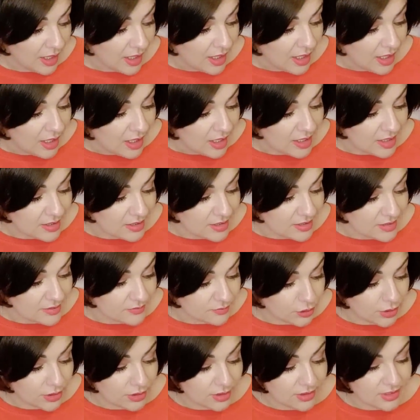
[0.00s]
Э, вот
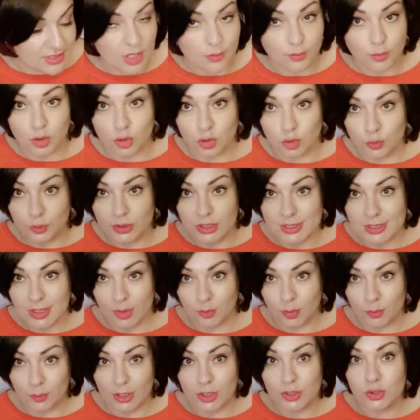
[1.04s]
этот самый крупный, самый
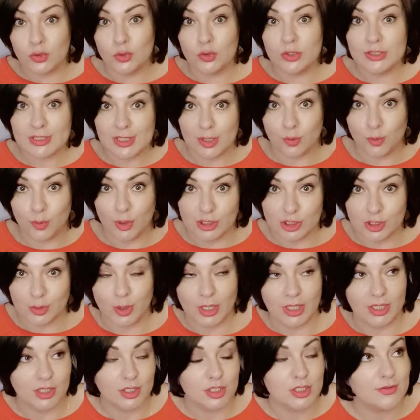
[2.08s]
большой, с самым большим
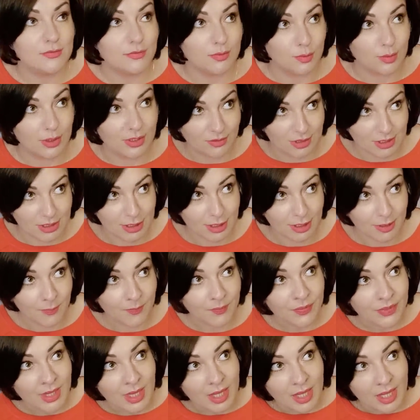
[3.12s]
количеством новинок
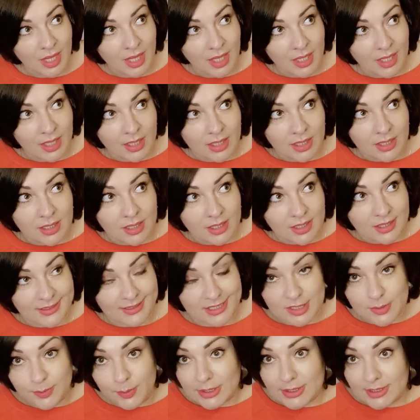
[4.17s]

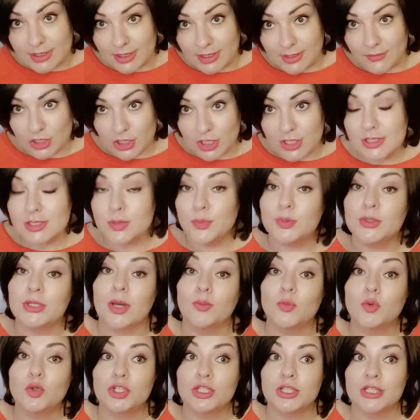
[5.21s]
разбила на две части, потому
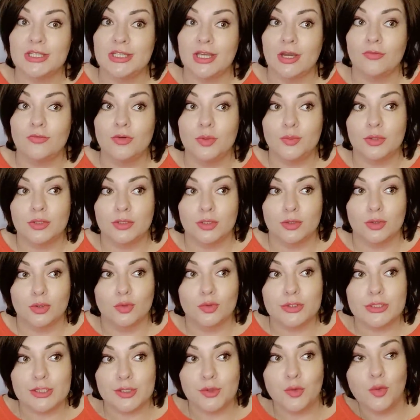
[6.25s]
что я выполнила
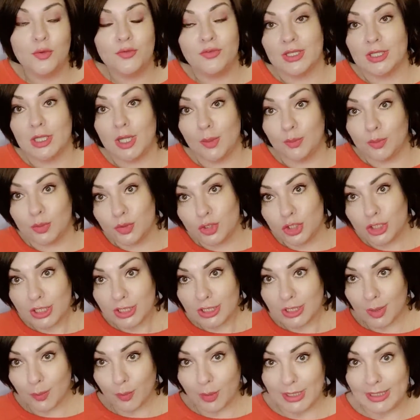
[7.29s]
условия для получения
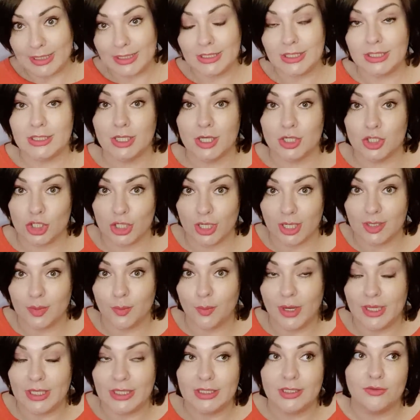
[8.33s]
палетки, так же, как и
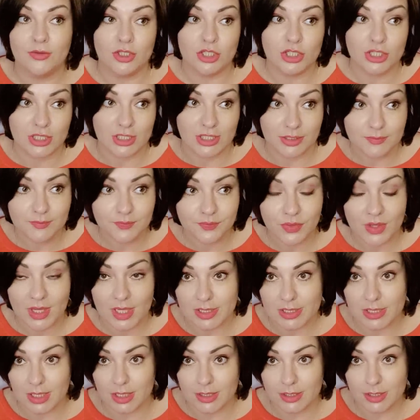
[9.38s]
мои новички, э, за
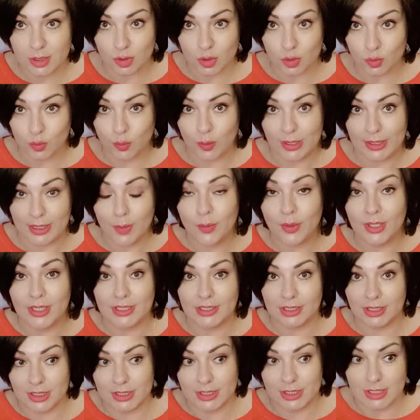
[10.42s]
1 рубль, да, палетки
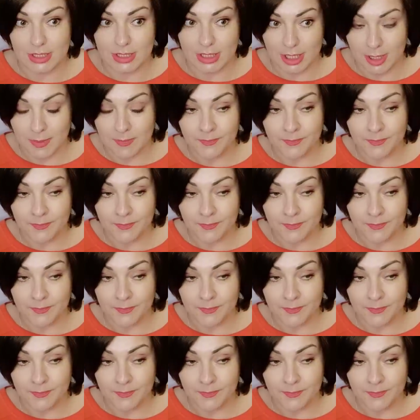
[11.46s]
теней.